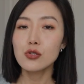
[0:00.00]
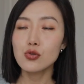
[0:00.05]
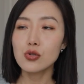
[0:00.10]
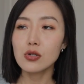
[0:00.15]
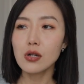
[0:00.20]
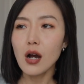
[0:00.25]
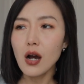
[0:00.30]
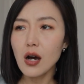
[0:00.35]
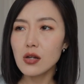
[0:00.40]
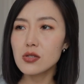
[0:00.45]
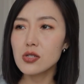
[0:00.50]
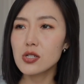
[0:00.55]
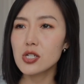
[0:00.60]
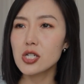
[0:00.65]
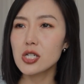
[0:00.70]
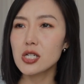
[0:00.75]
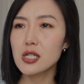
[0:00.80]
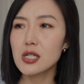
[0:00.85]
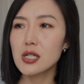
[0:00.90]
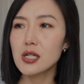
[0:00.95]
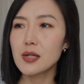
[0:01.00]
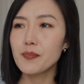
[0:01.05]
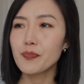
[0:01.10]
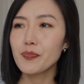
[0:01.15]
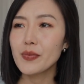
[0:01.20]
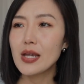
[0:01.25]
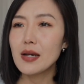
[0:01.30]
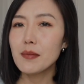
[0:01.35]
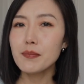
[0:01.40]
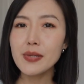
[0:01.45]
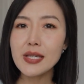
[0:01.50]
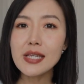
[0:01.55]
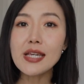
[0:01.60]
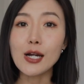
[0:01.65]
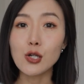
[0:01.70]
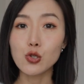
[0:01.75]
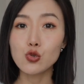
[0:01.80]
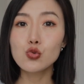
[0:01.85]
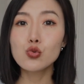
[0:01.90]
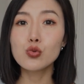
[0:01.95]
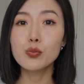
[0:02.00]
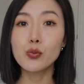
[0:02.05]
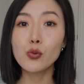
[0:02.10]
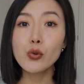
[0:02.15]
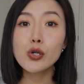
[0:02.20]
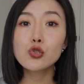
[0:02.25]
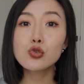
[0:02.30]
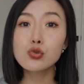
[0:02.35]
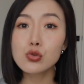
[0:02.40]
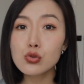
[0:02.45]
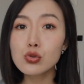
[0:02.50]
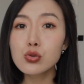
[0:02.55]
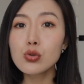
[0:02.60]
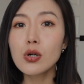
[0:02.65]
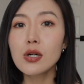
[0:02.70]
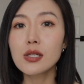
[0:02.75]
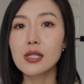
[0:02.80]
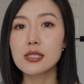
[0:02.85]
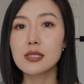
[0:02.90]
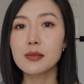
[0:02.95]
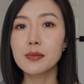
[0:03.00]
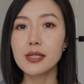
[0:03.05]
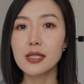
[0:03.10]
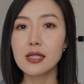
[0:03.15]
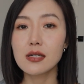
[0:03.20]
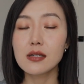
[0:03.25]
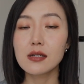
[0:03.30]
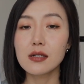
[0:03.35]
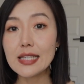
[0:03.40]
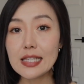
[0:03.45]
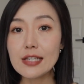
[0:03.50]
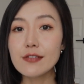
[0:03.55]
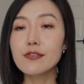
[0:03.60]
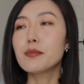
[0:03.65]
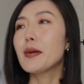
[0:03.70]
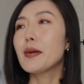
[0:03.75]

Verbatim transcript: 就是 COS 是闭眼入不会出错的这么一个衣服